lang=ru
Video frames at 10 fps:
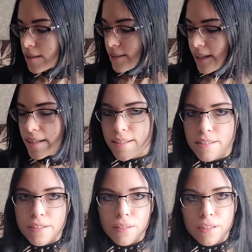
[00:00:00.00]
Заказ я
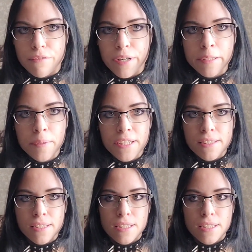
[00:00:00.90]
делала на Wildberries,